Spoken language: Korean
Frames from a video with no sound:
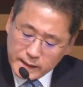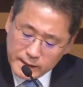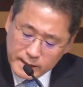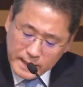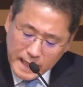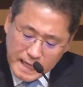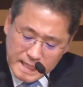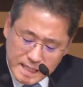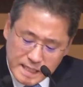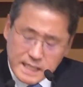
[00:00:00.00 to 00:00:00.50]

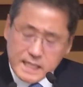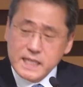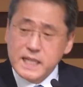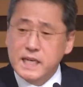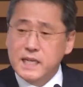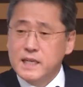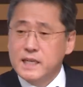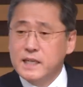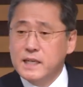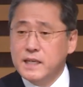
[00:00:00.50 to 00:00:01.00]
다시 이
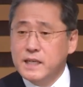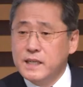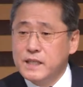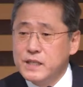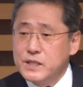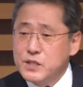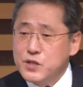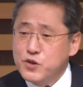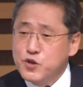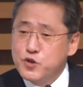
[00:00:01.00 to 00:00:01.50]

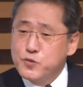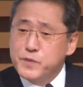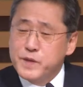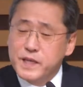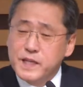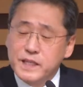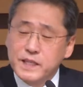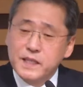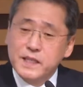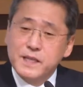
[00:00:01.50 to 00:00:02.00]
나라가
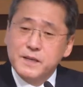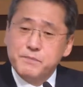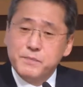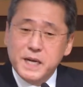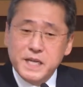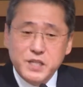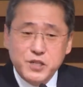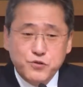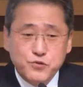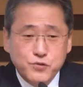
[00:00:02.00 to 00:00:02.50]

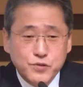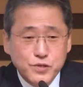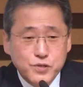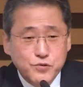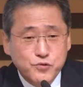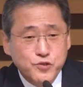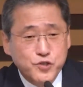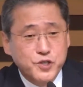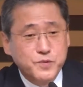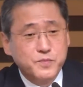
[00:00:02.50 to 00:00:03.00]
1989년
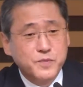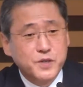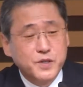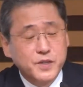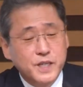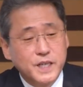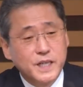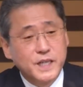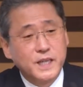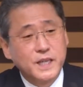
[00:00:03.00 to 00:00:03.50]

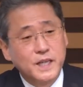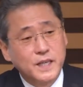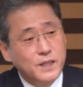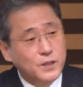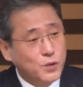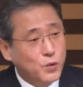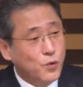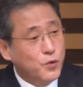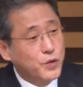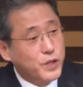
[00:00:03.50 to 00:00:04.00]
90년에
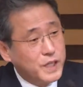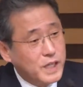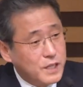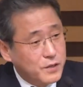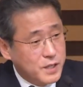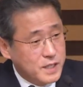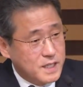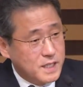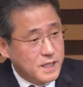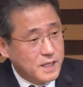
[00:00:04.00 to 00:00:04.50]
통일이
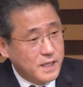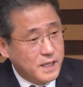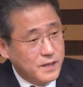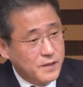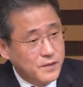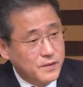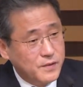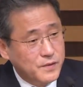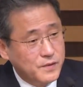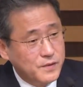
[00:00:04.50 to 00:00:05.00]

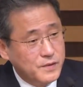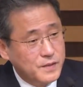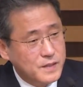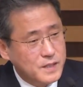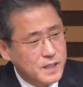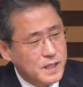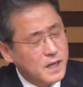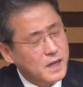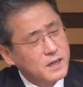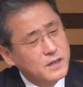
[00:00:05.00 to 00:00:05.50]
되잖아요.
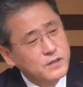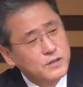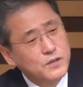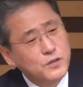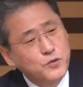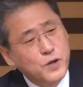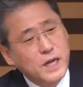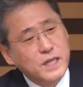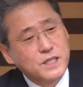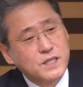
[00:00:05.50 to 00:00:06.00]
제가
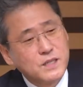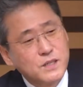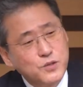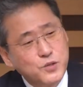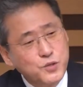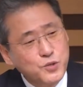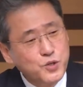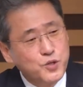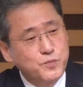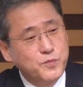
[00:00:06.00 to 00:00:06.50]
그런 과정을
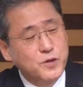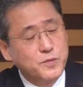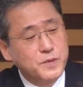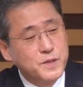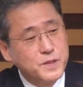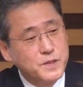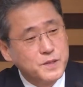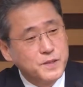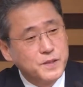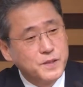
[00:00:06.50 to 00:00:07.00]
쭉
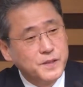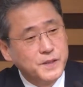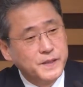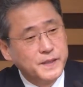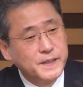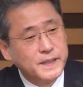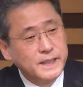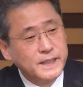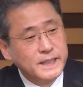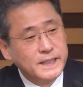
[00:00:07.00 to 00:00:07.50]
보면서
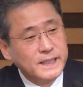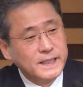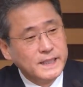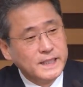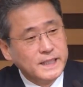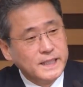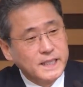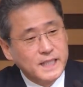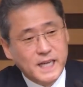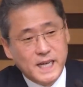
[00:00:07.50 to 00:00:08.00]

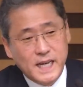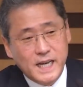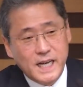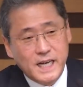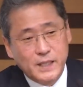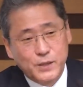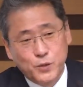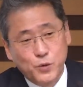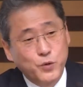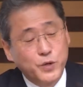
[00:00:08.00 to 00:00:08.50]

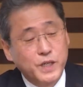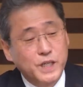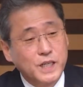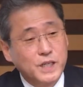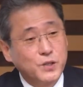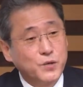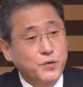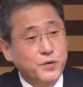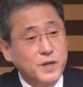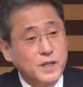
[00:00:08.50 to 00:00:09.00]
야 독일이
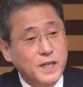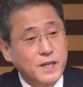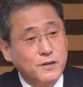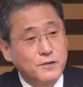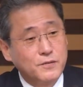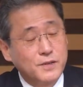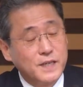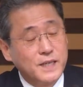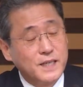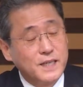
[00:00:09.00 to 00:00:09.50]

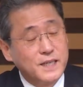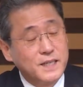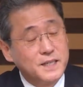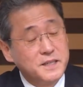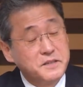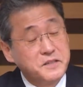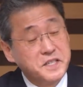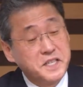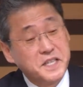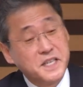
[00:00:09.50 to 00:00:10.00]
통일됐구나.
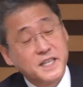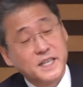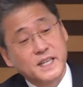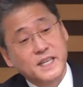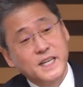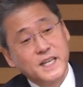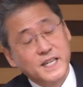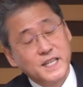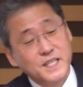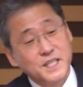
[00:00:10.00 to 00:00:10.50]
제
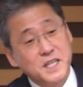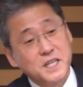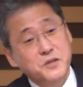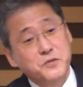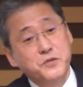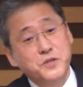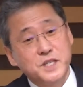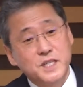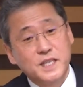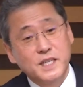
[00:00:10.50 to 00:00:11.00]

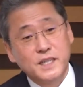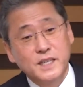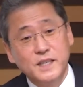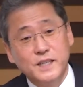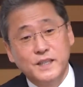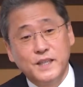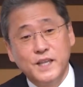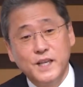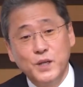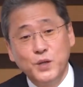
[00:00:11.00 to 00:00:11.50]

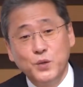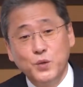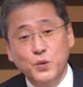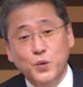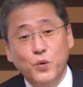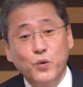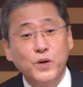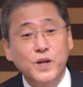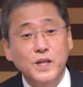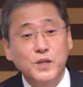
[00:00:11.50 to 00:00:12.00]
책꽂이에는
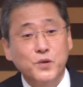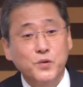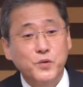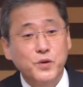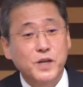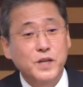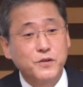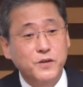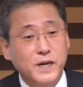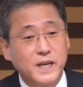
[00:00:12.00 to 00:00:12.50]
독일
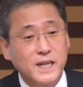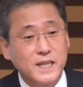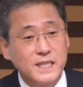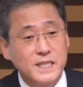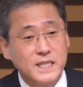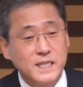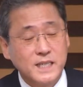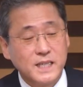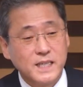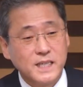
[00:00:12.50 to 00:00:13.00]
통일에 관한
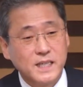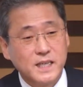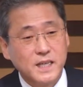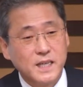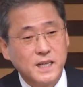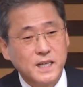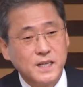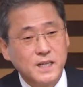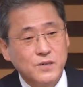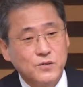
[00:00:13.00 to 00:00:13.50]
책이
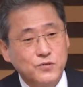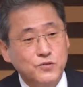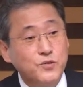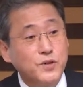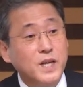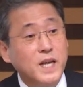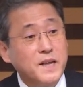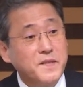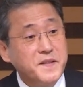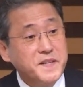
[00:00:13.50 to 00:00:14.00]

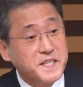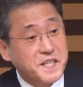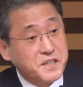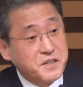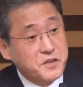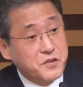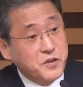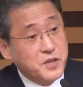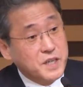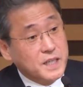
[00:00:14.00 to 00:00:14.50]
국내에 있는
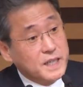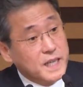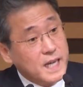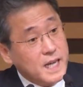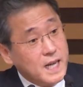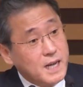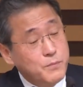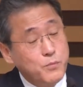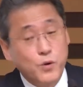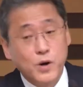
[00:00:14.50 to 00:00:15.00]
책은 거의 다
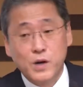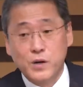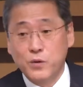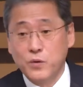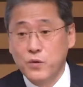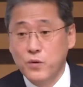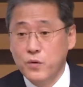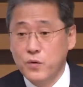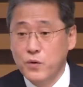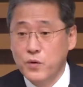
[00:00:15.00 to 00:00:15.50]

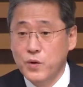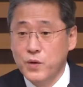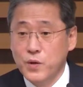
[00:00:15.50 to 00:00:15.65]
모아놓고